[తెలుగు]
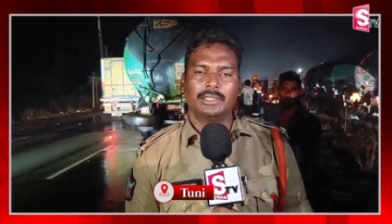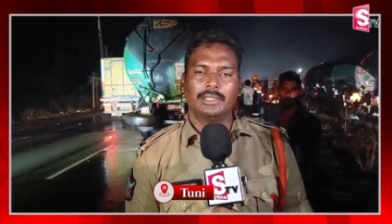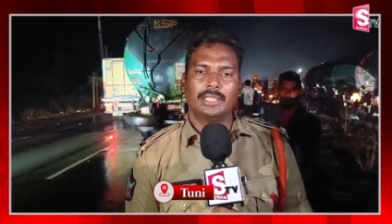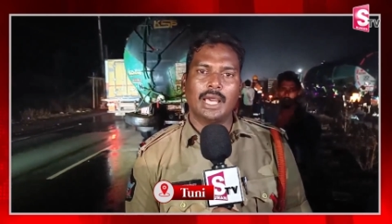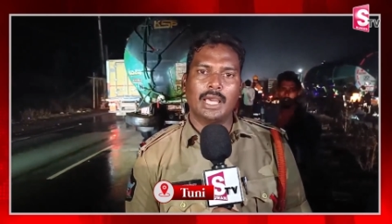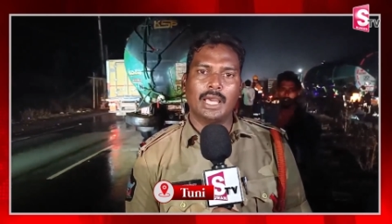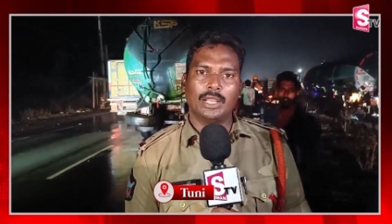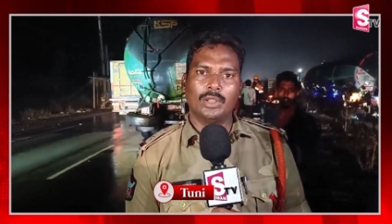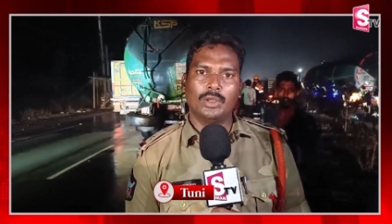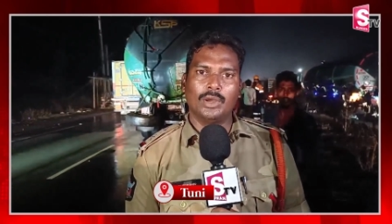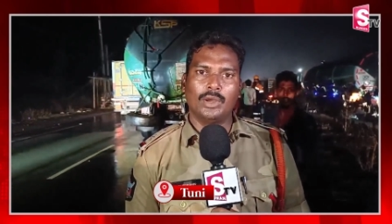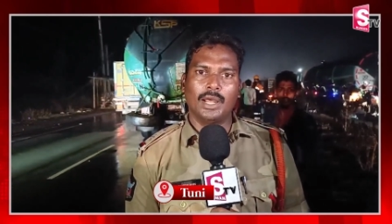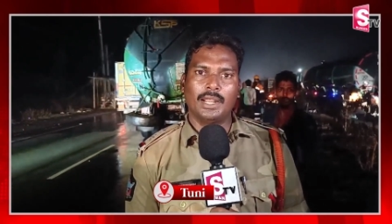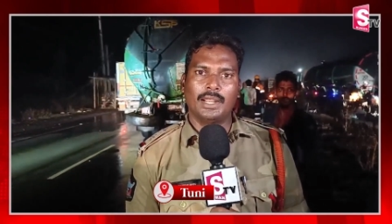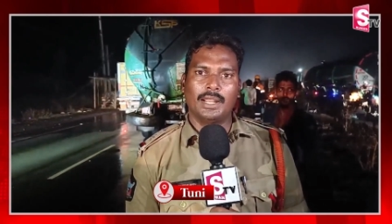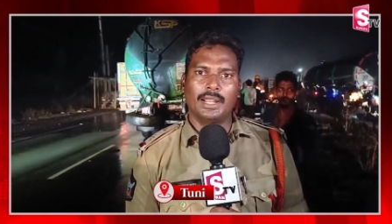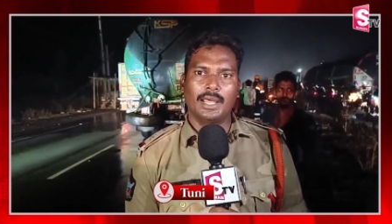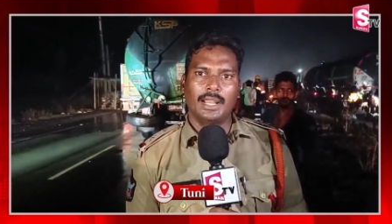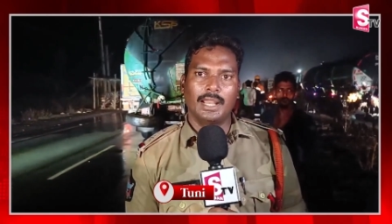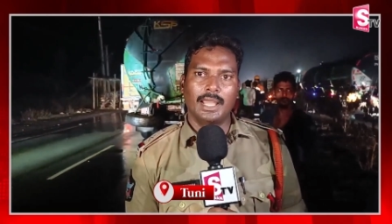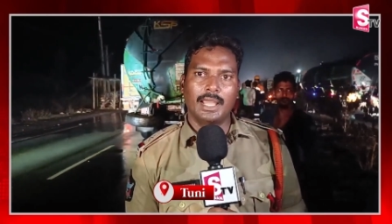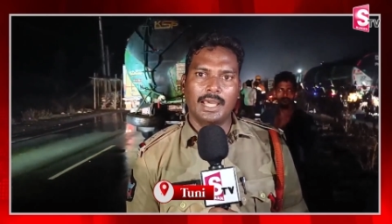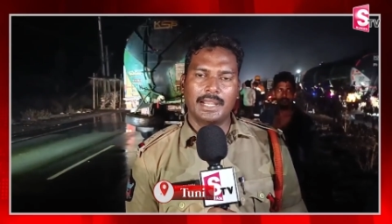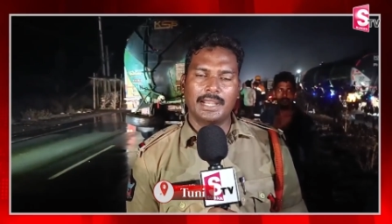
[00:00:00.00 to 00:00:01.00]
దానిలో
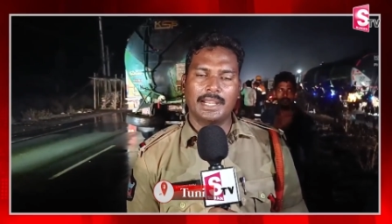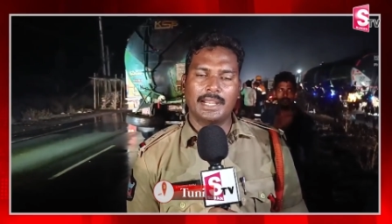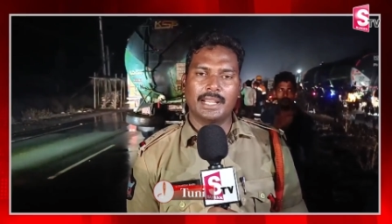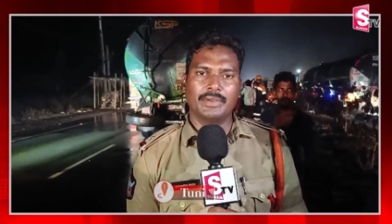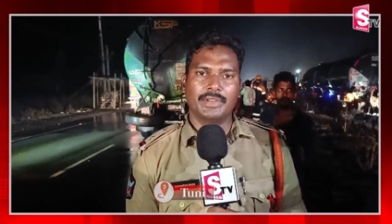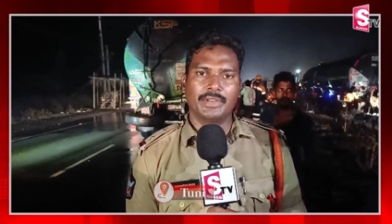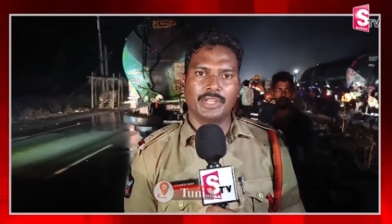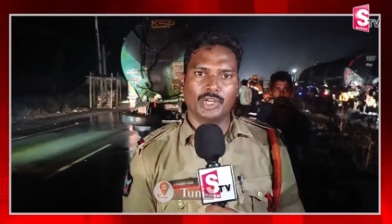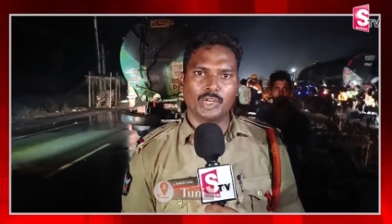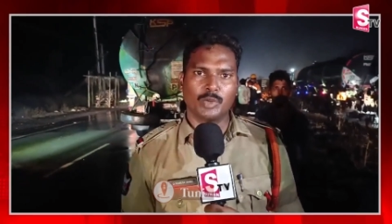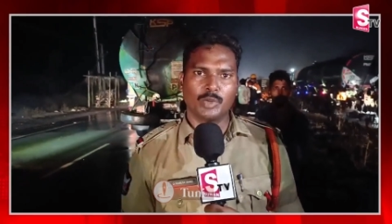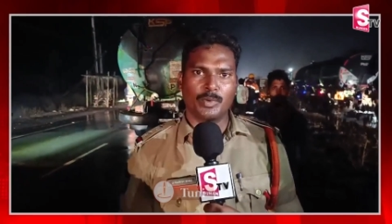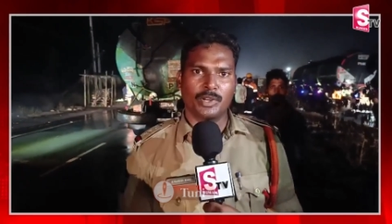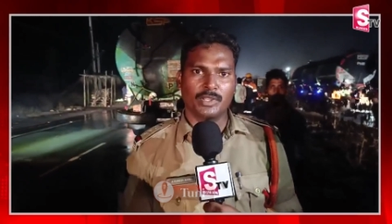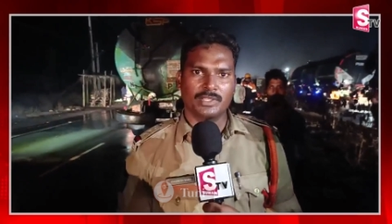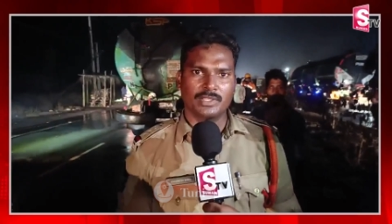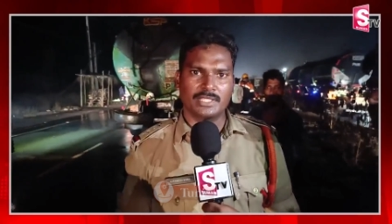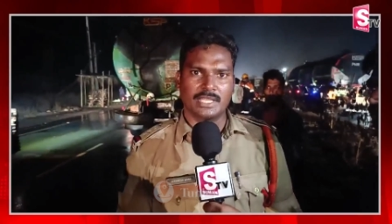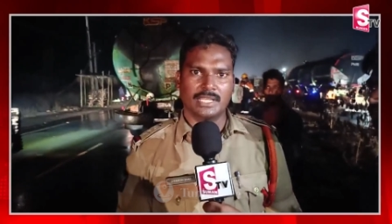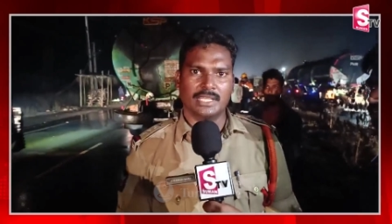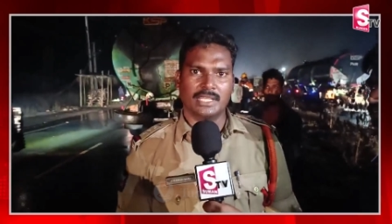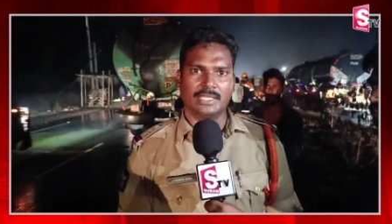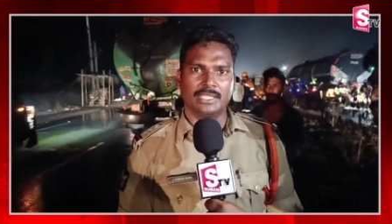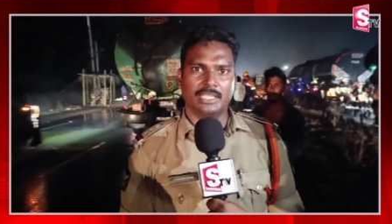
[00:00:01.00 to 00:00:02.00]
ఆ లారీ డ్రైవర్ ఇరుక్కుపోవడం
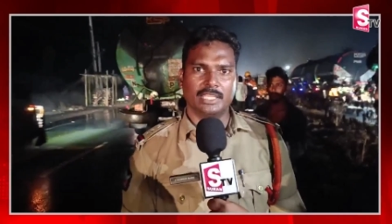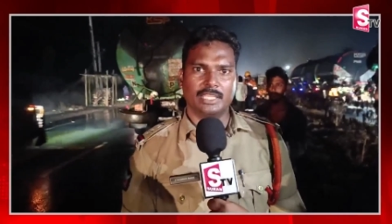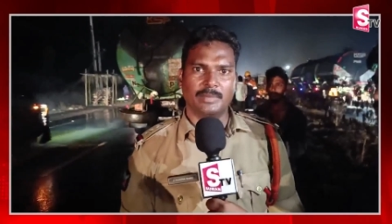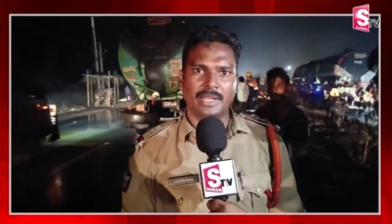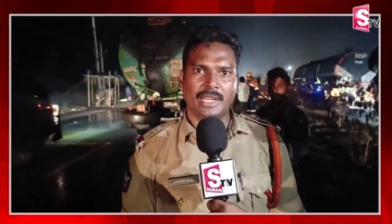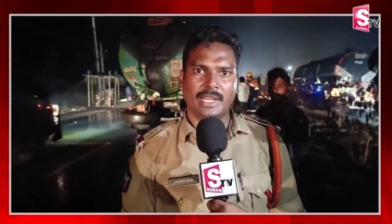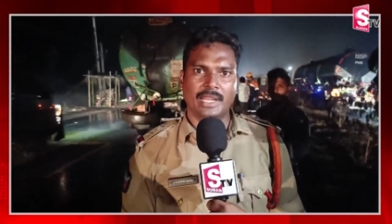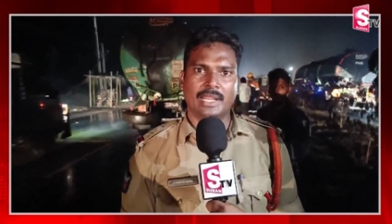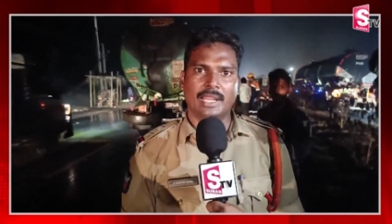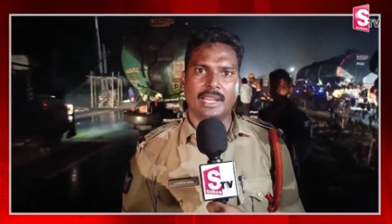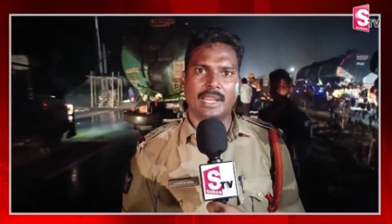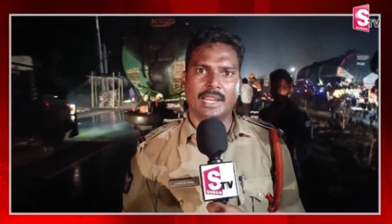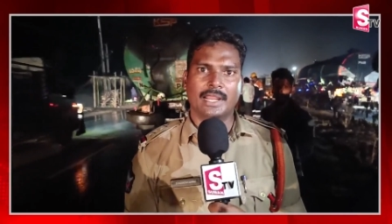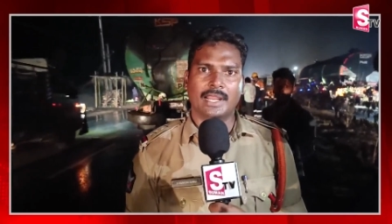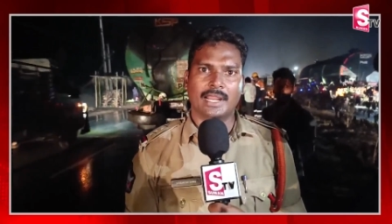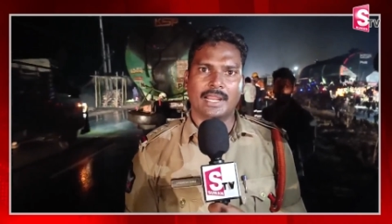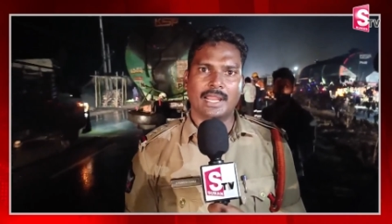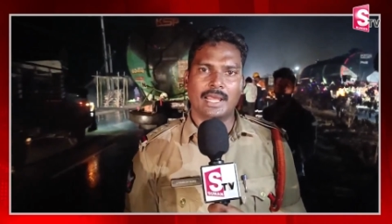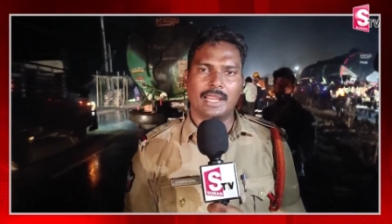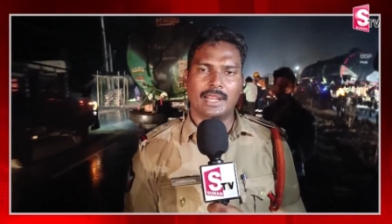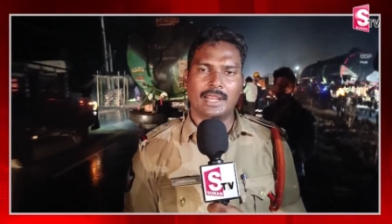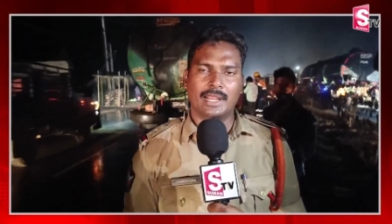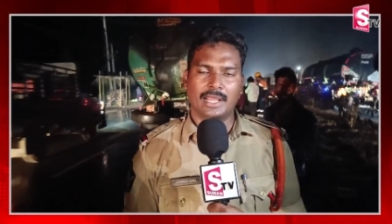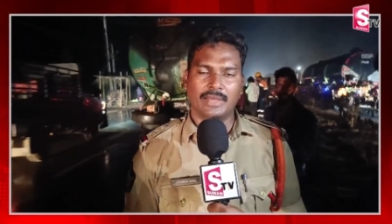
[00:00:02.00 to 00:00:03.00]
జరిగింది ఇమీడియట్లీ
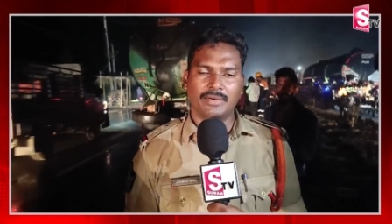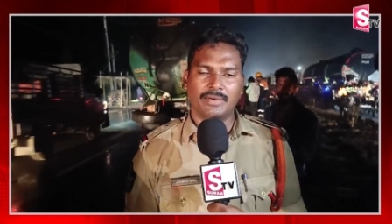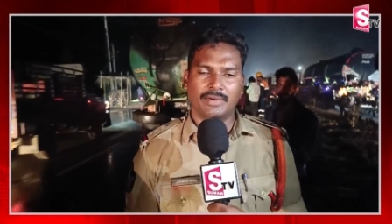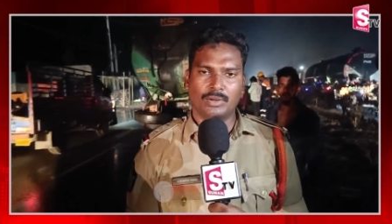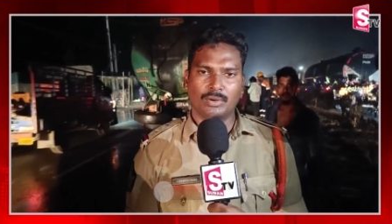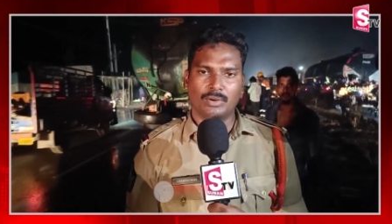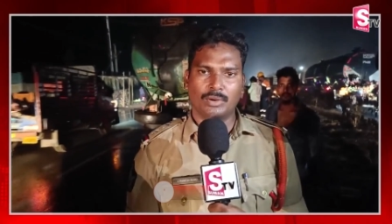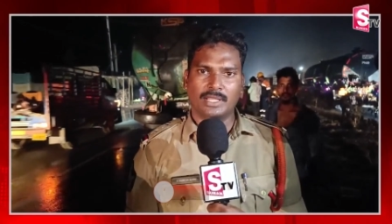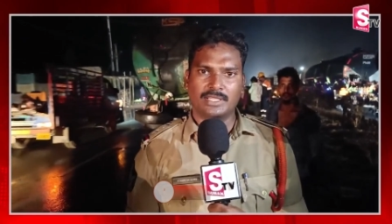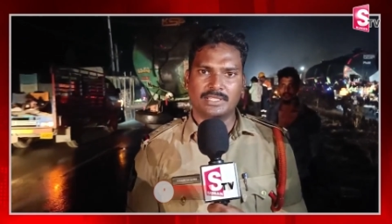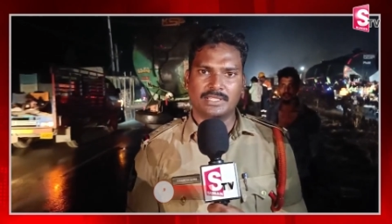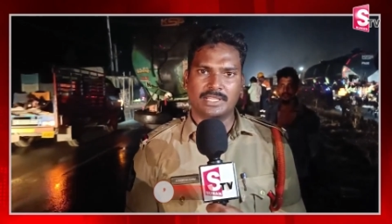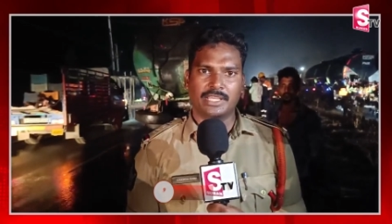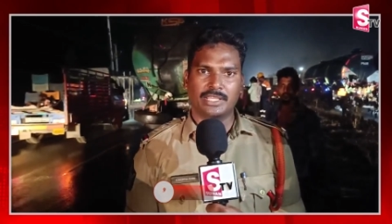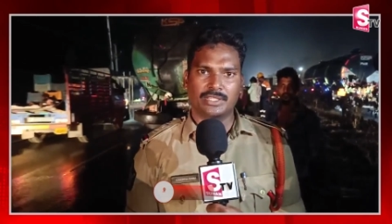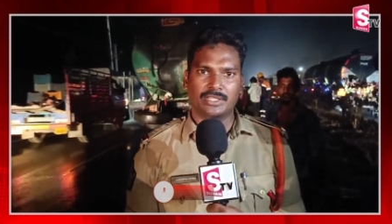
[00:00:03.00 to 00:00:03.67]
ఆ డ్రైవర్ను కూడా